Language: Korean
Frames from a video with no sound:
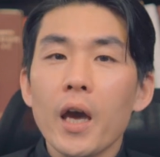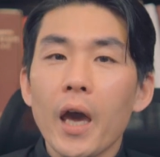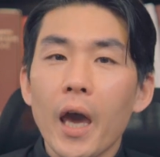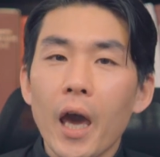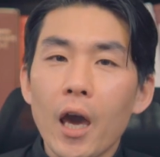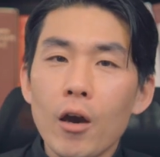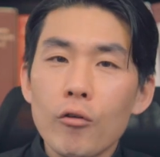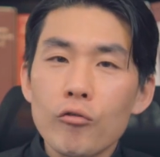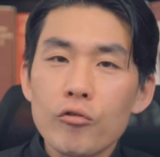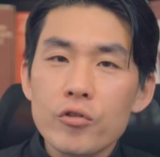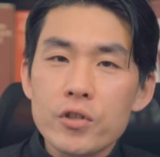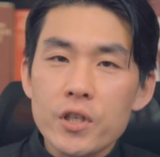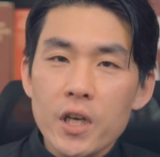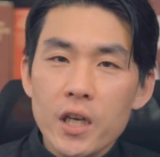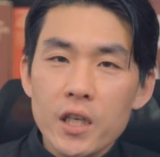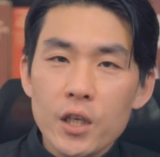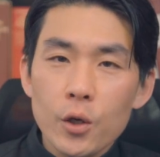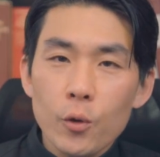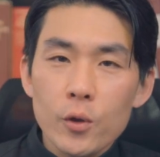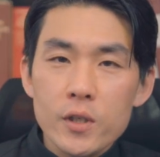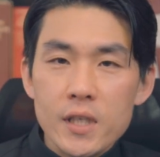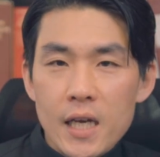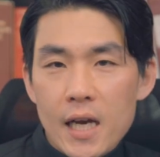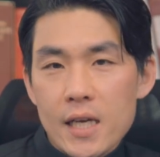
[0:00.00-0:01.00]

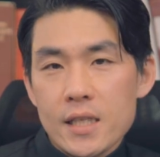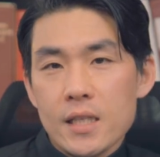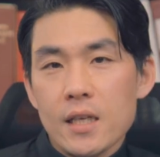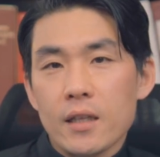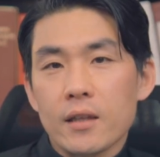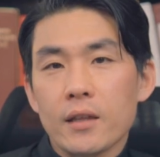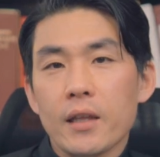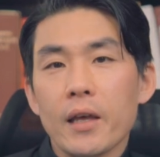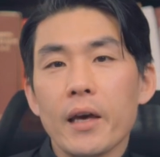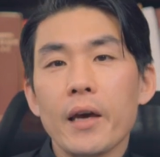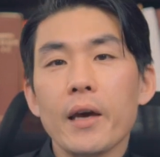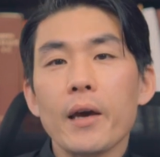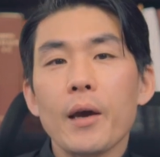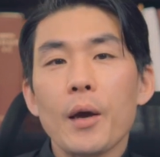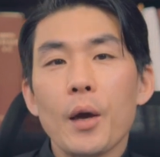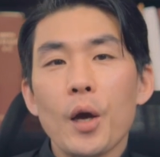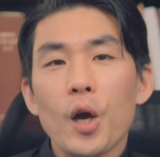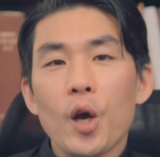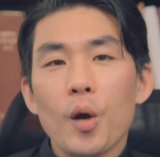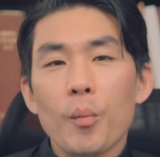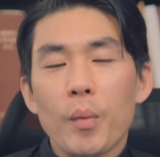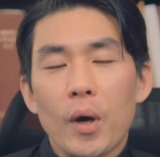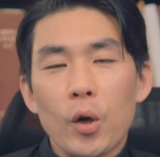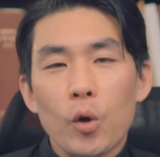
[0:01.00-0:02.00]
에우제니오 사 세 때
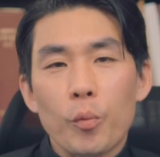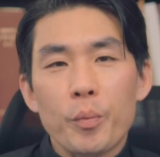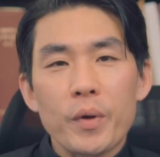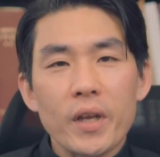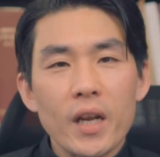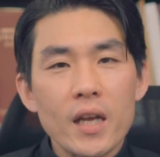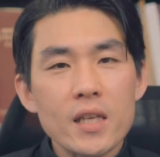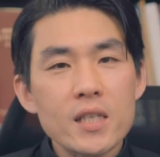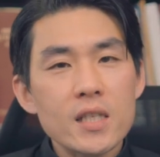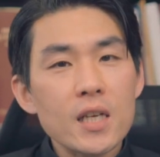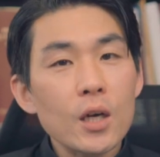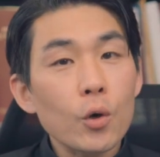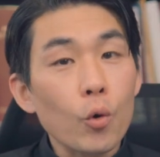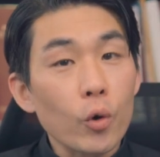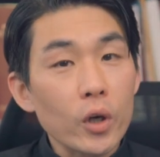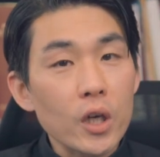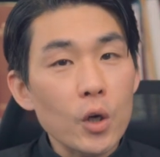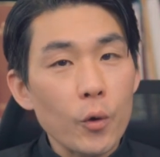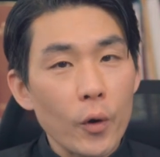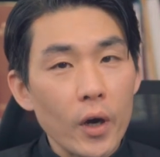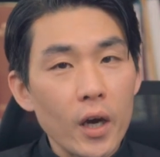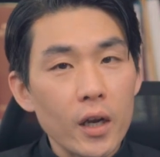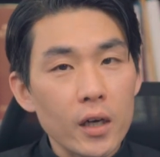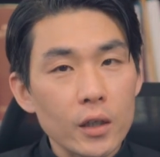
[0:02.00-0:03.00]
바로 피렌체
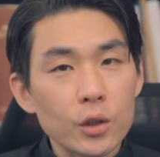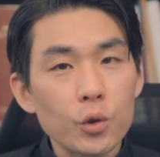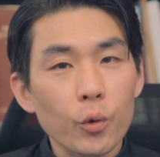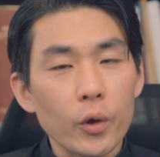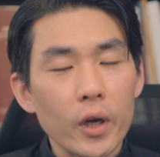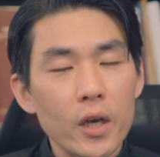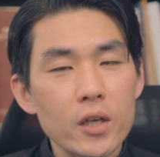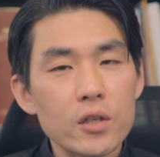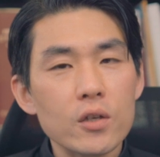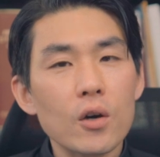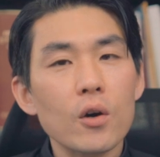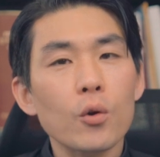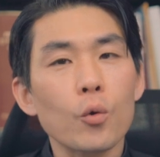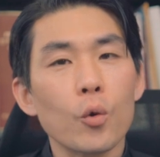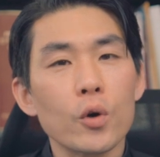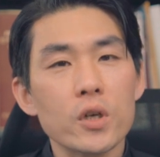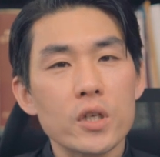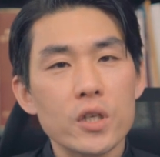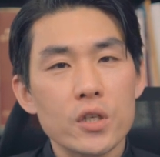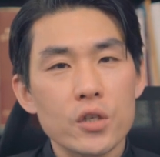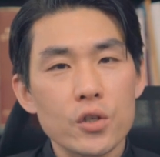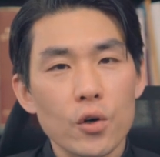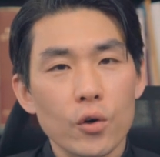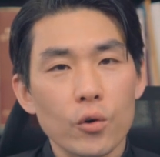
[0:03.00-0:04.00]
공의회를 통해서
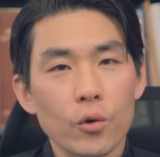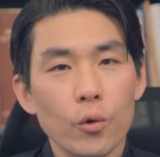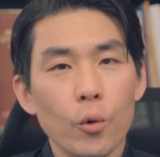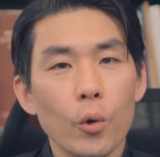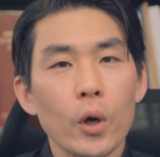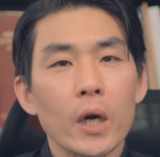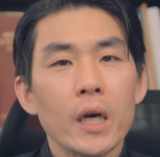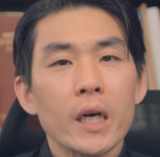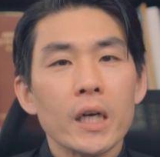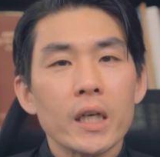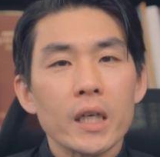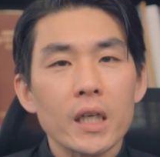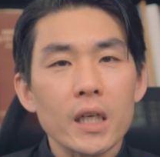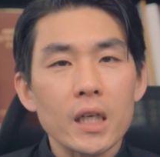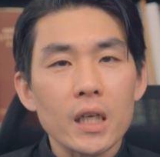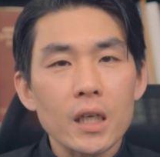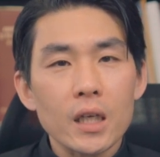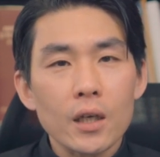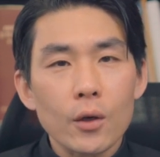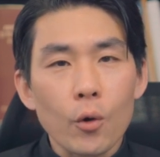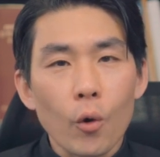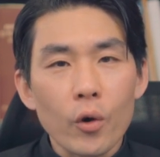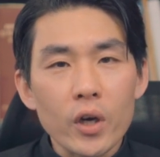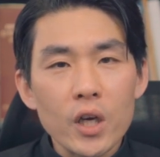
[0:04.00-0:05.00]
공식적으로
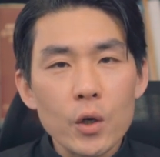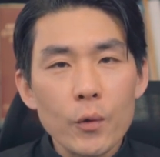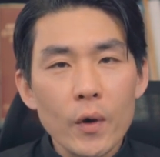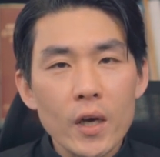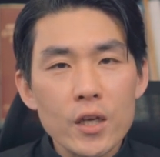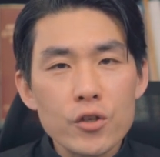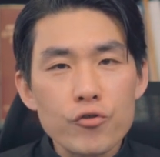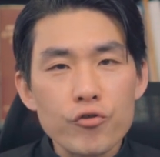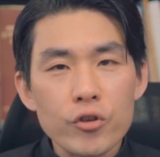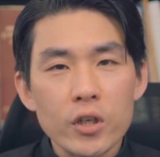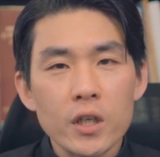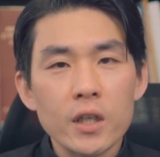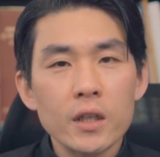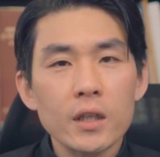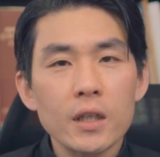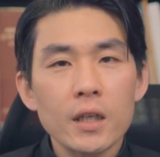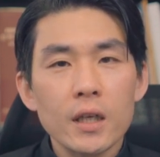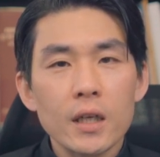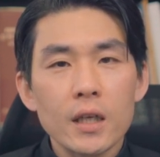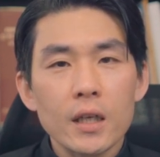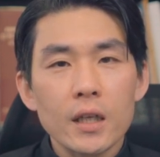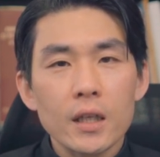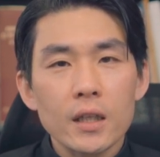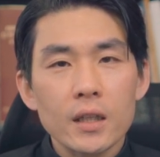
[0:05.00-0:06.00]
이 공의회 주의는
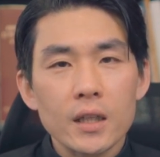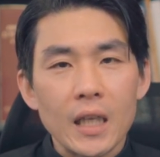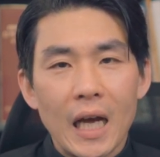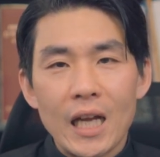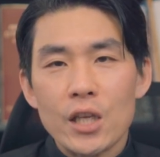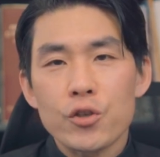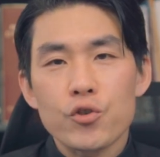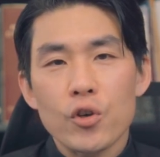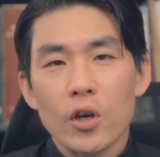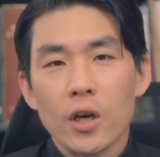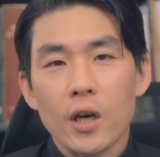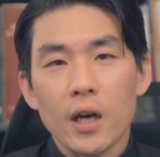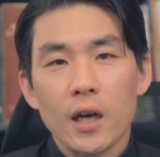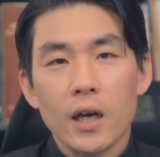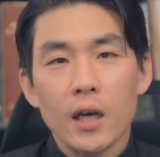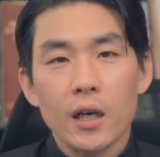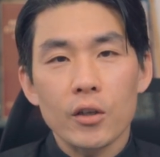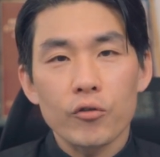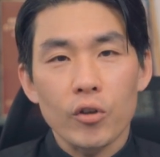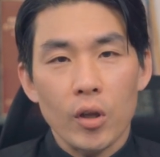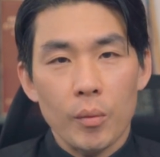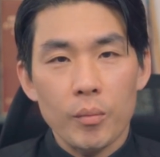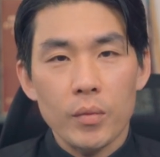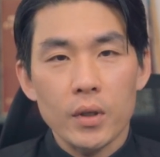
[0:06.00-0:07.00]
단죄가
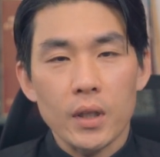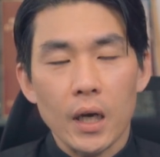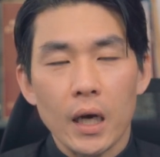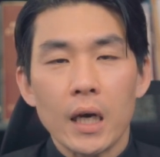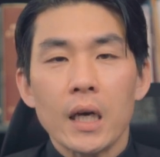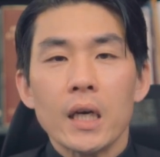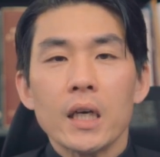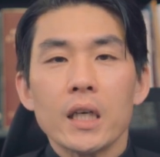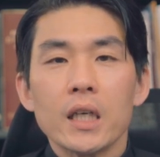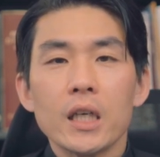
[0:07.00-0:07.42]
됩니다.